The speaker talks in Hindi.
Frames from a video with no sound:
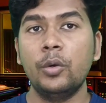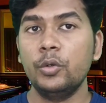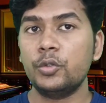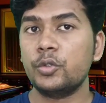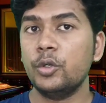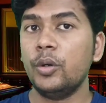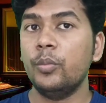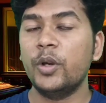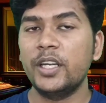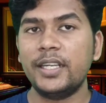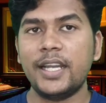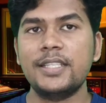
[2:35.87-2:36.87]
उसको
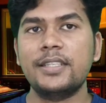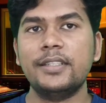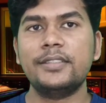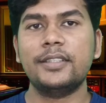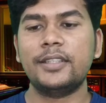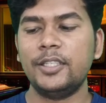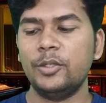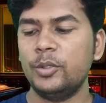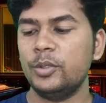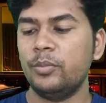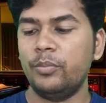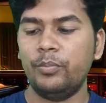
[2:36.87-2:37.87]
मोनिटाइज कर सकते हो
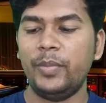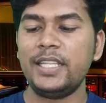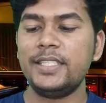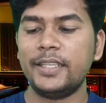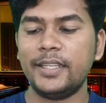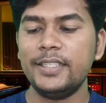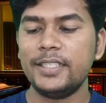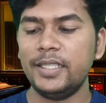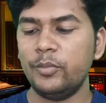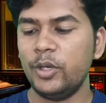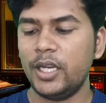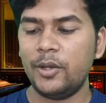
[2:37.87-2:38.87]
मैं चैनल इसलिए
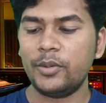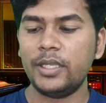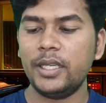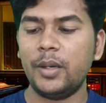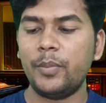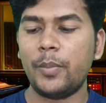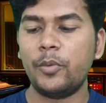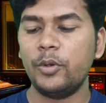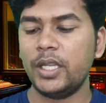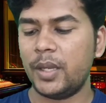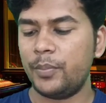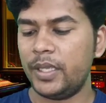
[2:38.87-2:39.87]
बोल रहा हूँ कि अब आपको
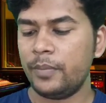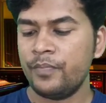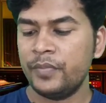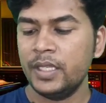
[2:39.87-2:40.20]
यहाँ पे